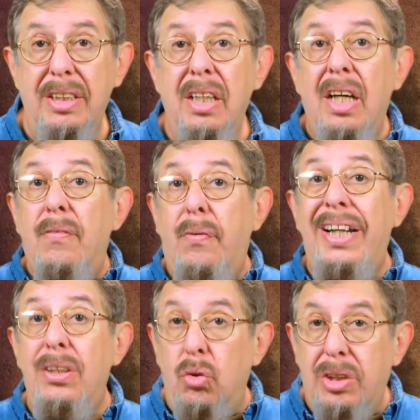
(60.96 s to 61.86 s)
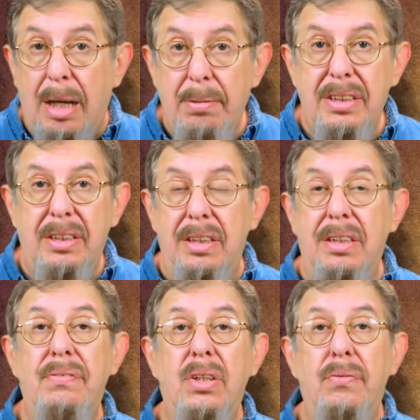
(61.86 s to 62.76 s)
X fue el notable
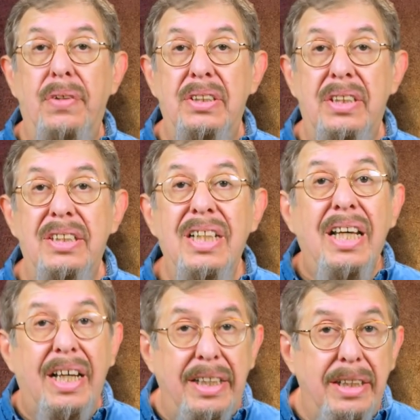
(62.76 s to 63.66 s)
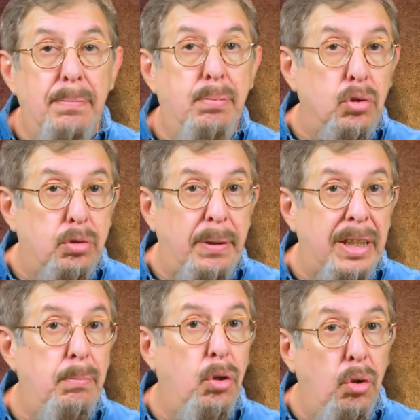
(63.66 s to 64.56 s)
científico francés René
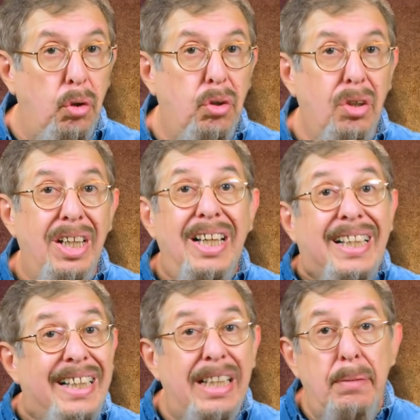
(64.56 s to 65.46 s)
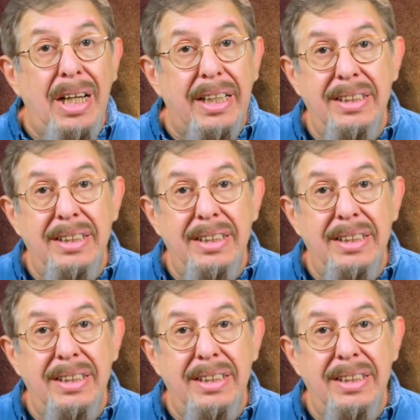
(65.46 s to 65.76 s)
Prosper Blonlot, que ya había